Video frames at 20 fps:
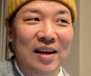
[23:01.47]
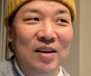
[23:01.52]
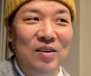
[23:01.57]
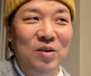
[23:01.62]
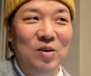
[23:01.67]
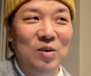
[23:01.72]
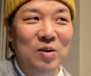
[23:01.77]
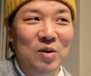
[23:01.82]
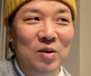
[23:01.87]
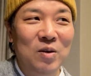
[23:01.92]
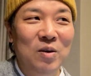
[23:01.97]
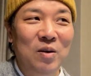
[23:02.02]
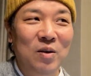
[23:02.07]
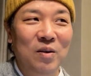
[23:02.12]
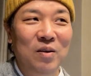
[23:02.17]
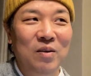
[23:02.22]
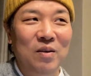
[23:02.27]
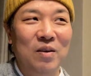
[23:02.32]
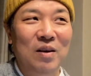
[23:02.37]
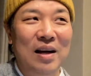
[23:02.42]
あの、
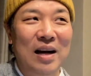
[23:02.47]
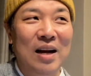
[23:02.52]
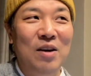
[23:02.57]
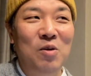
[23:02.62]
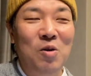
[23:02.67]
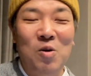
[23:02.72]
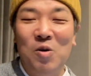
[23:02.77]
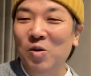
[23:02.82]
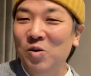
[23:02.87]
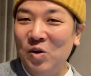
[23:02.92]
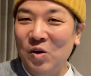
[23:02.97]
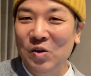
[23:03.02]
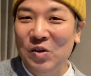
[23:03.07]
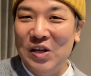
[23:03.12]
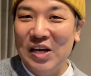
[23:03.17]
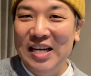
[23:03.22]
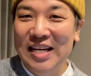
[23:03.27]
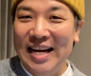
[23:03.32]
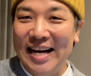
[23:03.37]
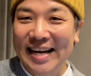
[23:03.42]
あの本を読
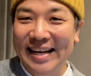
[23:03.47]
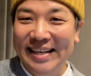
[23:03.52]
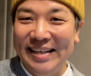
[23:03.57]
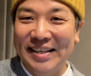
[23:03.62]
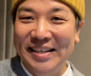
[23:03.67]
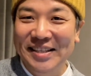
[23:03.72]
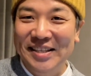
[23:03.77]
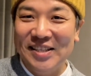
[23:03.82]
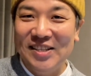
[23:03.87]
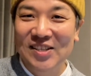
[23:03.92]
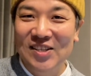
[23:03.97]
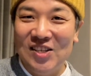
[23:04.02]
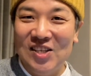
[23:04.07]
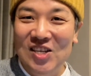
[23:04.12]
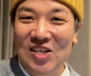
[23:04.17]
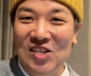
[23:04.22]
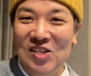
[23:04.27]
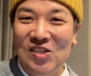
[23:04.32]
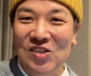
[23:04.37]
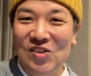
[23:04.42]
んで以来、
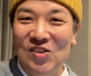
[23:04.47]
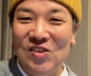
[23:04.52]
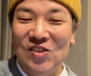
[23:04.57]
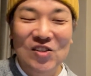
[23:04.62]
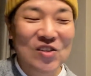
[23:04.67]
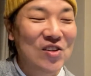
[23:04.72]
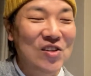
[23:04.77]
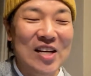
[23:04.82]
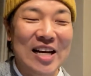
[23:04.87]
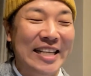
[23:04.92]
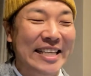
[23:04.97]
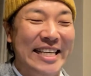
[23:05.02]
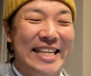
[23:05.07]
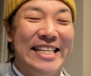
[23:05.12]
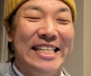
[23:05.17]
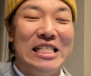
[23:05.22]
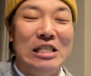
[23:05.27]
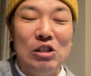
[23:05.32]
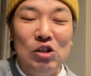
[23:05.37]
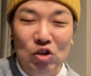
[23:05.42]
飲酒、あ
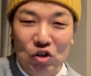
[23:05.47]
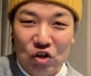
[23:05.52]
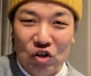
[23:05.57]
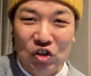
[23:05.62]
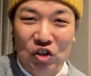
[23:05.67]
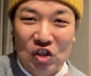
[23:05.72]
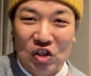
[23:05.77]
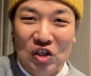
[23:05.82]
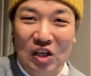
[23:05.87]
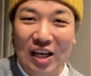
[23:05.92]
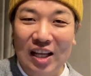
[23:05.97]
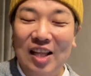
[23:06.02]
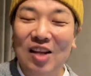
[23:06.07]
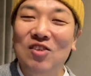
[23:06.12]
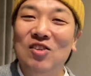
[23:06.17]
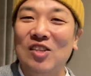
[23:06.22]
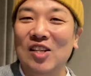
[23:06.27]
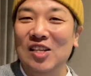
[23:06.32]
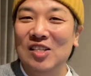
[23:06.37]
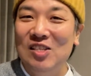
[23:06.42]
禁酒続けて
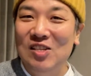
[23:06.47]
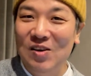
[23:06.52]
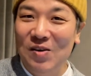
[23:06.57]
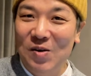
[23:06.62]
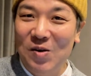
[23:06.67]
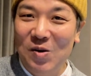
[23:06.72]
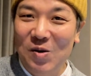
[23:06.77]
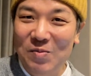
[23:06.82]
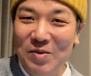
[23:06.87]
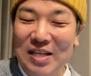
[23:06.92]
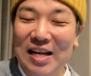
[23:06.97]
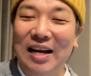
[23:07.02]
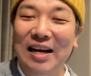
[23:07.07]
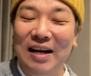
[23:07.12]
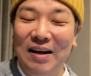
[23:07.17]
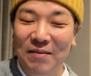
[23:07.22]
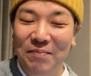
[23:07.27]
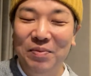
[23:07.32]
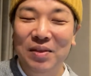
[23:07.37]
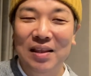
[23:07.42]
るんですよ、みたい
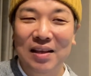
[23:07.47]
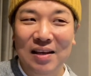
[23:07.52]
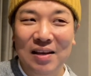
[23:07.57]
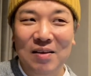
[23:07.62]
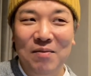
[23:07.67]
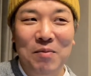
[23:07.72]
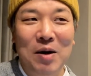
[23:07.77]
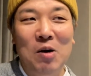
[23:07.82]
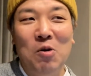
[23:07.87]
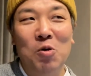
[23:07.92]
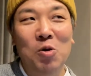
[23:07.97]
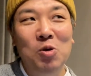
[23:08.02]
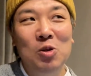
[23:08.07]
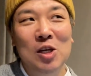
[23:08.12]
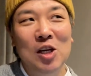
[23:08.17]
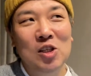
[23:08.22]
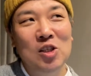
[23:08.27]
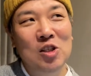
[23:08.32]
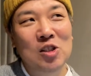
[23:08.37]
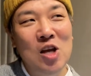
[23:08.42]
な。まあ、この
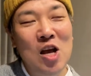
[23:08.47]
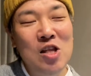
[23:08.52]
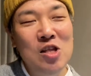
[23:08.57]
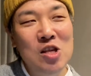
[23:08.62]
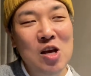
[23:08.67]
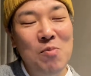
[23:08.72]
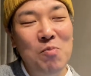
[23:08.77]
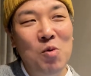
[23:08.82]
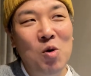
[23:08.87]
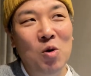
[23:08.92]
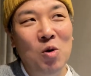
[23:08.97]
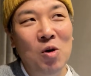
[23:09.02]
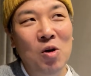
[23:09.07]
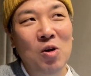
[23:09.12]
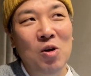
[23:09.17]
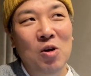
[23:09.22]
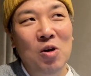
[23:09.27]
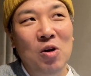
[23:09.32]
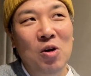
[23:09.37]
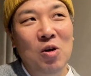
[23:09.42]
先全然も
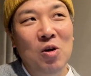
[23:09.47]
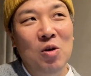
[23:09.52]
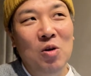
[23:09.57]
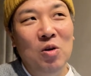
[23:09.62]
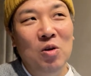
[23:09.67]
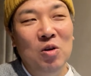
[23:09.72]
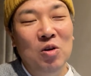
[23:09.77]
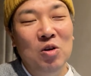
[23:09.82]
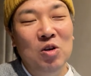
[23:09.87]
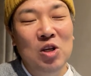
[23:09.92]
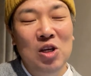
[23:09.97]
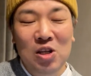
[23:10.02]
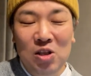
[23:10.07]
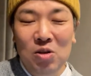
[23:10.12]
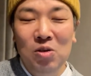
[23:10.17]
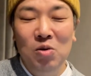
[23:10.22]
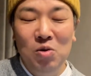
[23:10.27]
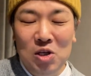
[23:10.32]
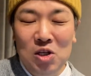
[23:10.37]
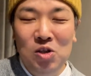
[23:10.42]
う、きっ
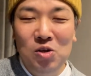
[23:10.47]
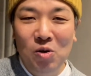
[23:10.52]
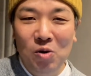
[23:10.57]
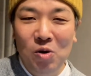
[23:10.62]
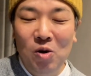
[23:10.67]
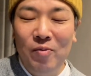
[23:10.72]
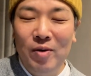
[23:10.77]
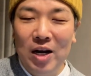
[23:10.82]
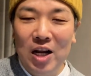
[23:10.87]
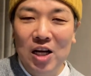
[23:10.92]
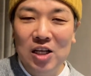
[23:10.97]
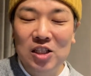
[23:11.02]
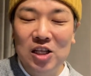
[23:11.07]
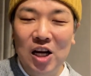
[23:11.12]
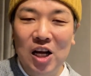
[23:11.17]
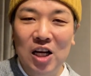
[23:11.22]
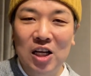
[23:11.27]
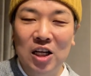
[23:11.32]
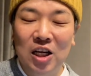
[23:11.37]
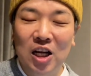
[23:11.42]
と一生飲まないん
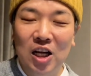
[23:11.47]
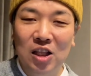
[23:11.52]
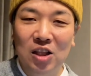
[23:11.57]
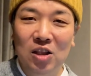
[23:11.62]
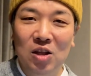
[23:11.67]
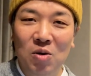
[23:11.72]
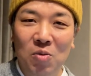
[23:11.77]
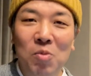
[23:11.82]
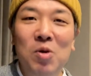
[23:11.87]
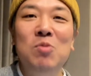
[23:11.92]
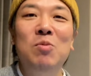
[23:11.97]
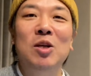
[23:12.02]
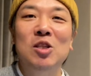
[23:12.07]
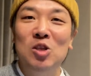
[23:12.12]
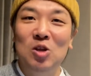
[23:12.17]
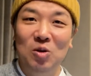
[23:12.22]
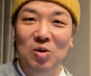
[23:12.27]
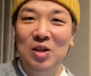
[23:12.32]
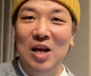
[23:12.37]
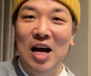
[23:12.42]
じゃないかなって思いま
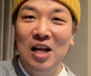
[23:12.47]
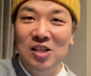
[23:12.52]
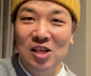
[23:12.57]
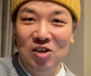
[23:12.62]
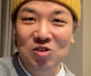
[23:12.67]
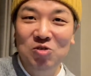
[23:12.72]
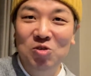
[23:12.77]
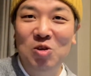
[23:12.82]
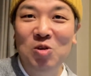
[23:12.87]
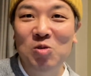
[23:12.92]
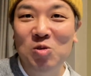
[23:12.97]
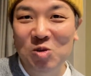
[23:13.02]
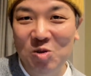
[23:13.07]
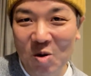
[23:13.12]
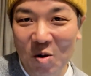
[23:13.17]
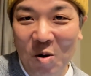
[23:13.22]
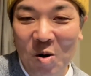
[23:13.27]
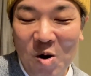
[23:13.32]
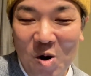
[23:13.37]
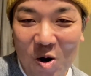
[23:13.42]
すよってあっちゃん言ってるんです
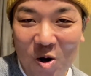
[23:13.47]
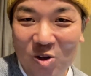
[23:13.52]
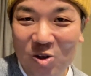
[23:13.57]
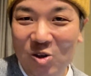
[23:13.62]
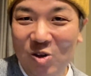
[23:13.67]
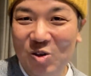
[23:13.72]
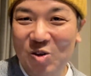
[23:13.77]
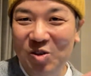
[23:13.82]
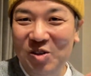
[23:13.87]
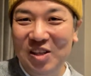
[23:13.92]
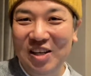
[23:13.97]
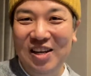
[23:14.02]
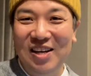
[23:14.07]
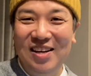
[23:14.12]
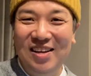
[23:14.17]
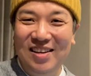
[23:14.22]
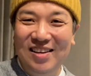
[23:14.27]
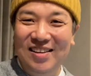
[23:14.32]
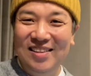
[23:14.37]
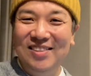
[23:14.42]
よ。お、一緒
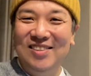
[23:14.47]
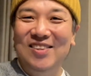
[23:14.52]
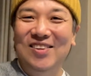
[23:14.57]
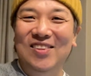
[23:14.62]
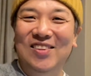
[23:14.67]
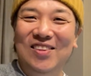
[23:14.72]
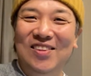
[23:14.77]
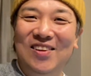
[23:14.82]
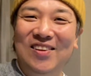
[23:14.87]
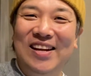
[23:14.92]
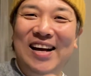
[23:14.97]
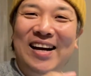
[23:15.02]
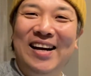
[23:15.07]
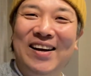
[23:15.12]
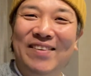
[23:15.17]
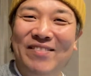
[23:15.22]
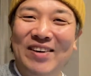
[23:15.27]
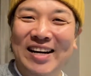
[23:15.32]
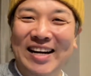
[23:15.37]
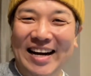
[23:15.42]
じゃんちょっと
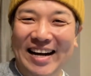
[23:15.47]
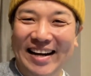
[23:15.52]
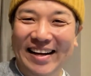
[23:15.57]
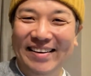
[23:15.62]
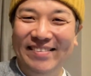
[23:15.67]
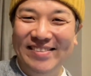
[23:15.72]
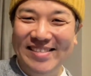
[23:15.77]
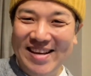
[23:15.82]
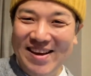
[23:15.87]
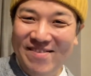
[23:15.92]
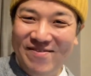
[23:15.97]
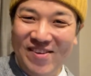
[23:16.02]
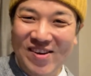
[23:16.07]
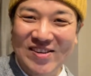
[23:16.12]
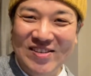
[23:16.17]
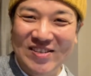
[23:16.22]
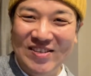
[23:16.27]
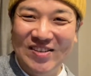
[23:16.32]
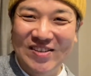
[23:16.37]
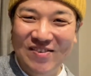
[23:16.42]
仲間が、ね、
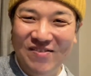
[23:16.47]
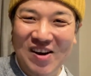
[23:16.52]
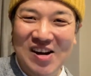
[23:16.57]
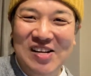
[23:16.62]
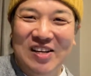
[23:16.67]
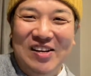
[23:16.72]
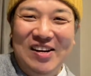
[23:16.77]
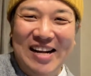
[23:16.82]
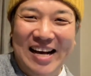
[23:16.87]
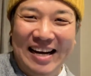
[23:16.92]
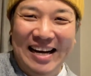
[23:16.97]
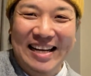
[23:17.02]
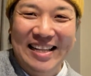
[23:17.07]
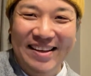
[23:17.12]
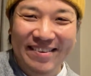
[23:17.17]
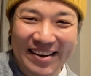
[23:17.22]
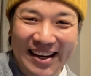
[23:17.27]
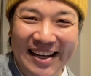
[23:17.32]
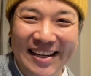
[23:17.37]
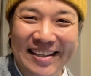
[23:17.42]
僕、僕の中
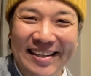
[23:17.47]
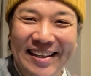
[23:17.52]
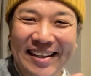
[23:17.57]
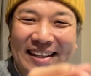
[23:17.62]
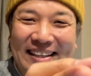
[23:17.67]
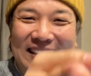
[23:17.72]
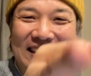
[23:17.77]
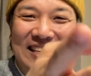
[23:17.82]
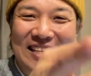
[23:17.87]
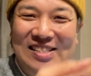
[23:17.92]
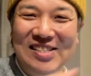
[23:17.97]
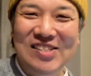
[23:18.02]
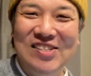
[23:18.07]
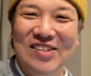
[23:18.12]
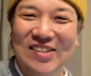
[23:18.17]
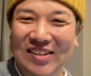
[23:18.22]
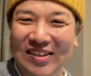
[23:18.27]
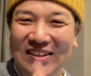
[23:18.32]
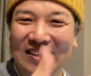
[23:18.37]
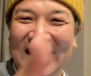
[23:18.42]
では禁
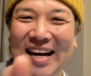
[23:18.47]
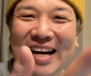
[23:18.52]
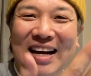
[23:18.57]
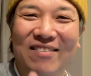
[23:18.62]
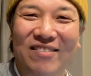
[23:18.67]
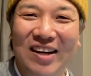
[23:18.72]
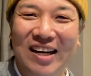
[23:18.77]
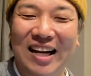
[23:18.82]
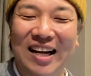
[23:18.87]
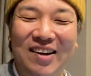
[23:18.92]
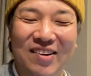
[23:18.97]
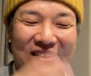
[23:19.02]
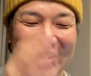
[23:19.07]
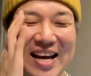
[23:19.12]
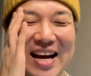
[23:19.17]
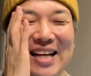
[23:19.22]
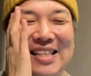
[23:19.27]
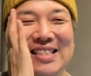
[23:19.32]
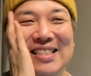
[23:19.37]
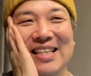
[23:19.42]
酒仲間なの
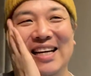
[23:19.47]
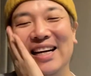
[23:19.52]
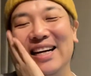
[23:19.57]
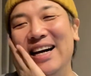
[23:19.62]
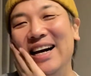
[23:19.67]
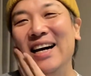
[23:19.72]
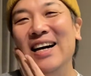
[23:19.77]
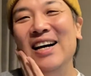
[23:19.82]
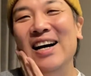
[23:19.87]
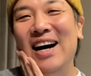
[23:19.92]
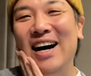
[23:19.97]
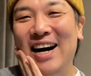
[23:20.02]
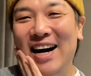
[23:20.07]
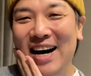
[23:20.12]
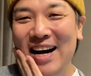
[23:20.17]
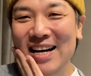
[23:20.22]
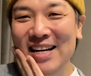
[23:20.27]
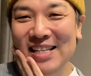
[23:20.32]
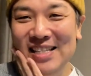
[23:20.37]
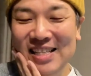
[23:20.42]
で、あっちゃんが。
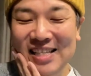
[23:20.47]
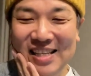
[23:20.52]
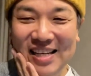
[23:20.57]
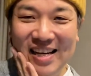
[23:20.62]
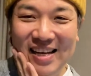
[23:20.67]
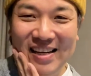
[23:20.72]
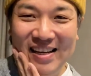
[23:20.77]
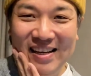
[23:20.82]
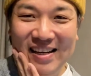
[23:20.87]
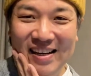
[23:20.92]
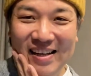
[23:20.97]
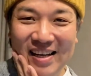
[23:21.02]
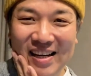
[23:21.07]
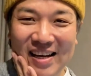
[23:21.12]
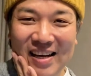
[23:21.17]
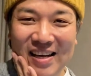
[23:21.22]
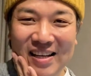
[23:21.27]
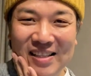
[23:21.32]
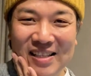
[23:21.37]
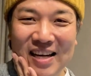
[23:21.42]
あっちゃんが
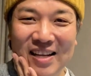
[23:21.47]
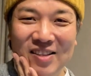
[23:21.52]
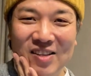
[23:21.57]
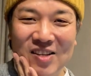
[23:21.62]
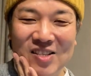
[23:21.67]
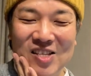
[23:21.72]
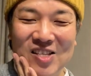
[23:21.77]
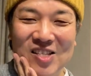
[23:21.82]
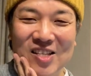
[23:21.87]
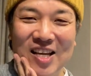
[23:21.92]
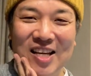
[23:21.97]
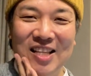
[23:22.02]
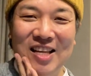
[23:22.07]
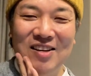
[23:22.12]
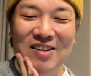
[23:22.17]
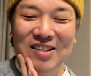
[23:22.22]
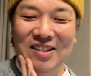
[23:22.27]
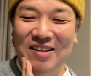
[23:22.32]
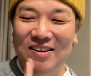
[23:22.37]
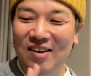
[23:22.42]
ね、ちゃんと続けて
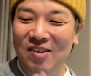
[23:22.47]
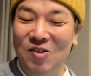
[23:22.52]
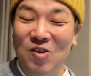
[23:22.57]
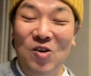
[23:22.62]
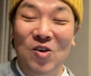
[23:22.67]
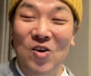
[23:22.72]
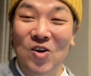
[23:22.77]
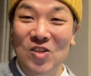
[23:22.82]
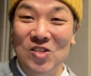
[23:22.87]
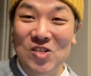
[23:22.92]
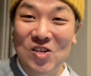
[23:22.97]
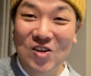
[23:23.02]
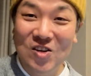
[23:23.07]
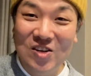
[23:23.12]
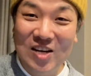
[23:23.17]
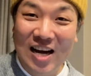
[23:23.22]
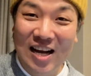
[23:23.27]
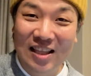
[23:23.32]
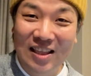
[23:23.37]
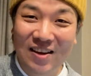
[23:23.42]
るっていうのは心強
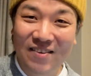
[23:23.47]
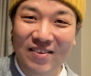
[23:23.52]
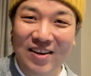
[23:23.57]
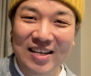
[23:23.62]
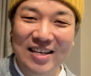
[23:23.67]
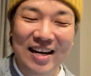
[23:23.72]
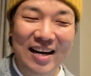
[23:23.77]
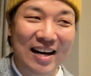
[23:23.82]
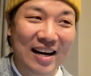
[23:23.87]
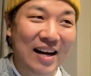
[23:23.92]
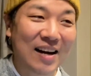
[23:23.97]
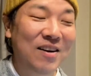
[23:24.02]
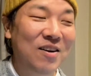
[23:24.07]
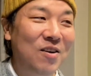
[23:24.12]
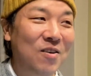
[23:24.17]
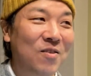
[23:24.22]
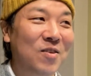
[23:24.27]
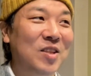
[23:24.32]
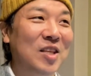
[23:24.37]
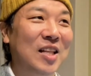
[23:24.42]
いなって思いながら
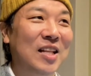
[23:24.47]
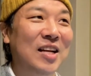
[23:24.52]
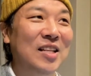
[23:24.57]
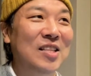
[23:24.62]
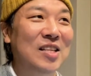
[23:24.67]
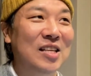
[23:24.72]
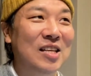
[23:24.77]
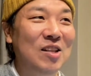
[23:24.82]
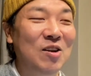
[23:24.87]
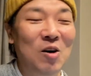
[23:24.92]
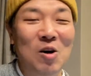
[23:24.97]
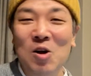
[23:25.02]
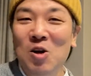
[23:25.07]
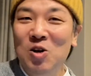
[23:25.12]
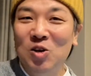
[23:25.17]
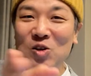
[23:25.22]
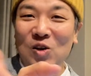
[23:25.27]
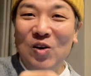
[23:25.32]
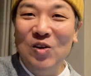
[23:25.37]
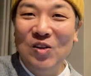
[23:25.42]
思ってたんですけど、
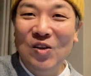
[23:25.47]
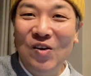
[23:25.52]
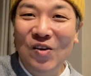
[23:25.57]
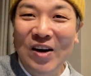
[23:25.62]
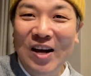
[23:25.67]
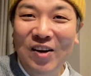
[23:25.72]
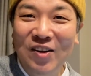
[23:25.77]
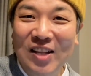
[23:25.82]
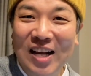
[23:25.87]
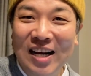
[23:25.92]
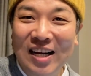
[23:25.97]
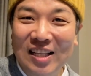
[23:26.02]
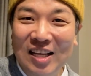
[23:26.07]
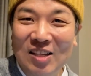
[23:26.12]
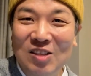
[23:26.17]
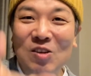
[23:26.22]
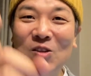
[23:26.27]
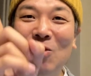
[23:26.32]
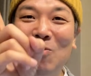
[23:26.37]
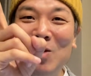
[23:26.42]
その動画の中
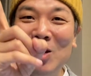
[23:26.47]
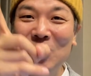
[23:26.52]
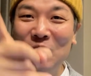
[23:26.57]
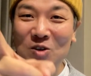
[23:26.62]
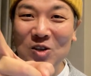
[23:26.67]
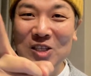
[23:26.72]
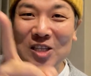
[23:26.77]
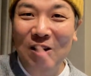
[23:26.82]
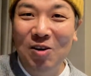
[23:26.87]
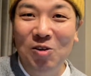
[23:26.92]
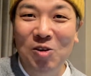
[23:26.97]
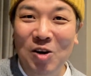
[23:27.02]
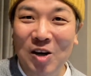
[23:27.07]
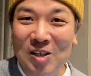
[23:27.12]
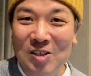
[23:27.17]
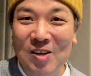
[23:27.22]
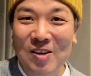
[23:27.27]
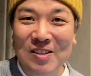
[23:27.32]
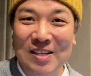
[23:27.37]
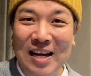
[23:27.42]
でちょっとびっくりしたこと
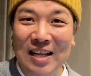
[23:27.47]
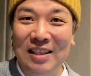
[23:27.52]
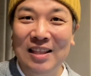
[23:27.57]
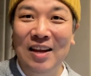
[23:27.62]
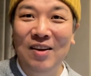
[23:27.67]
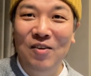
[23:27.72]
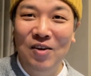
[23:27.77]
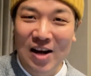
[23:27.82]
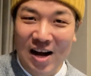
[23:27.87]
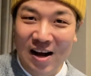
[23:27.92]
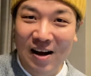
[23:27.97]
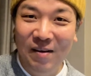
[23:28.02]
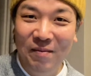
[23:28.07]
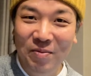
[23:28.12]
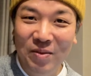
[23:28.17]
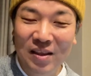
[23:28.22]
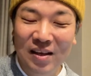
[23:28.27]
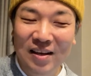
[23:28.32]
が一つあったのが、